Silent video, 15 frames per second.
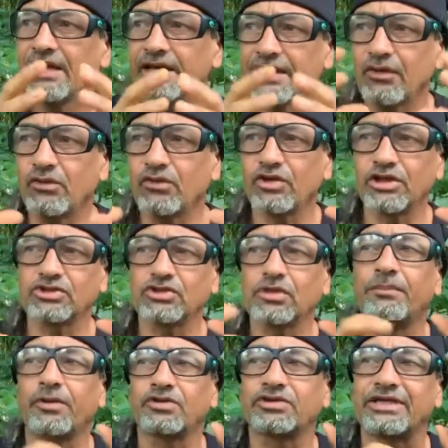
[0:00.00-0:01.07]
que es uno de esos
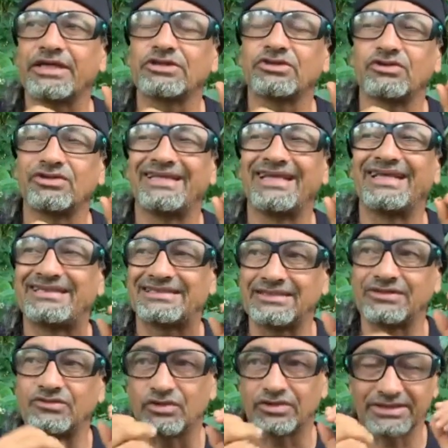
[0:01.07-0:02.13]
procesos de
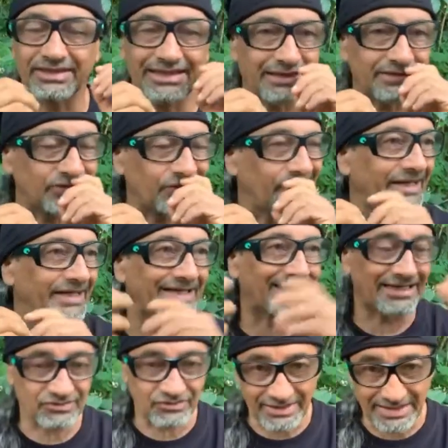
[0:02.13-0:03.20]
desintoxicación en el
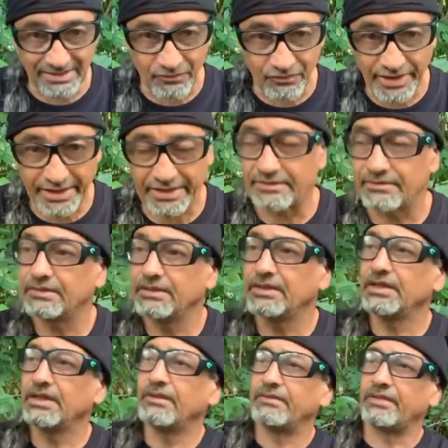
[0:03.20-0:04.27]
caso de la mujer,
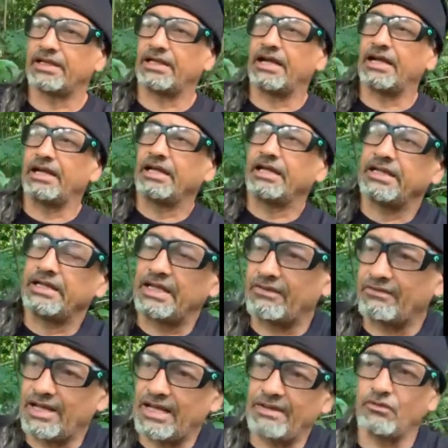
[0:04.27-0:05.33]
¿verdad? Y
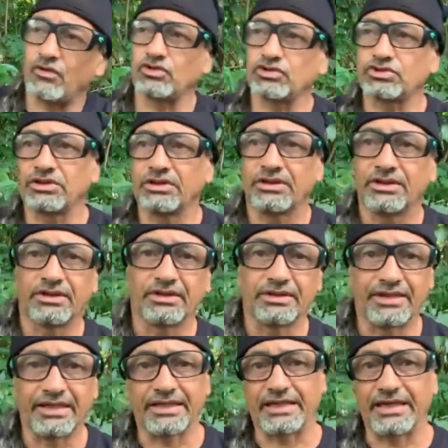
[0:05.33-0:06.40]
hablamos
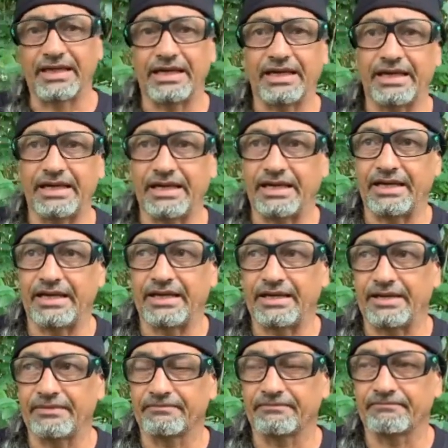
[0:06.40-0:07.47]
de
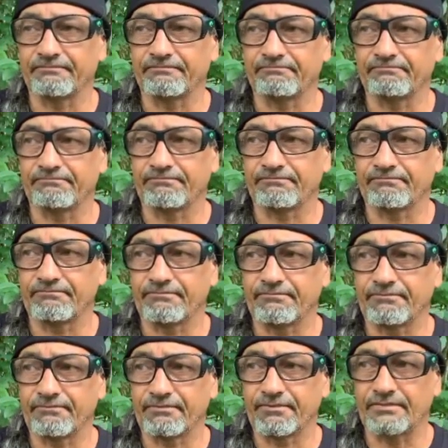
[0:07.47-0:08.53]
que
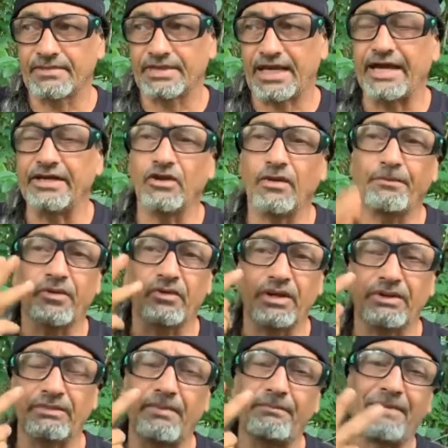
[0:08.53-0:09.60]
hay dos
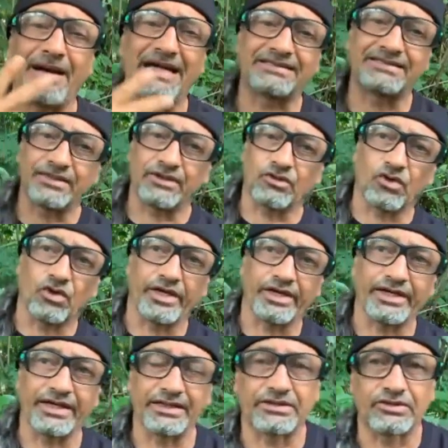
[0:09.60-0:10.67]
problemas básicos
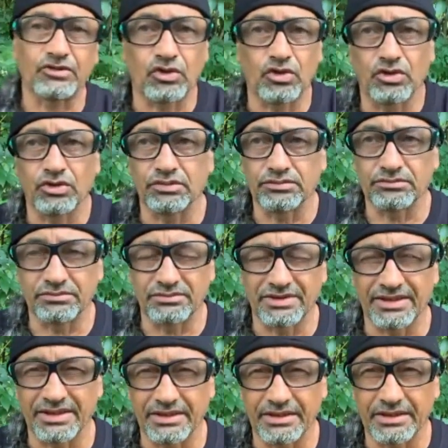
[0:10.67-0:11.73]
en esto
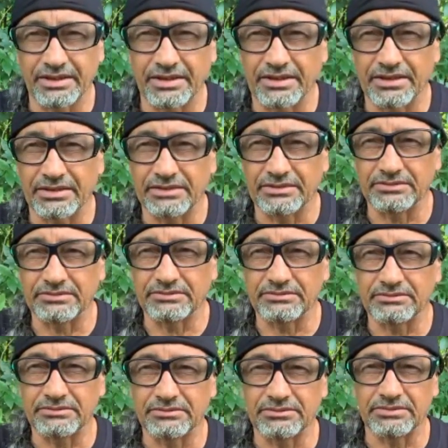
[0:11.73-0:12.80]
de,
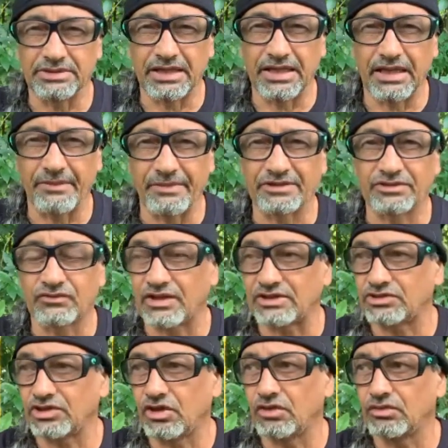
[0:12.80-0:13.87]
de la
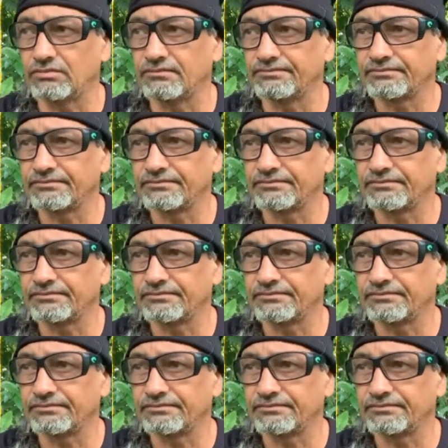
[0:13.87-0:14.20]
menstruación,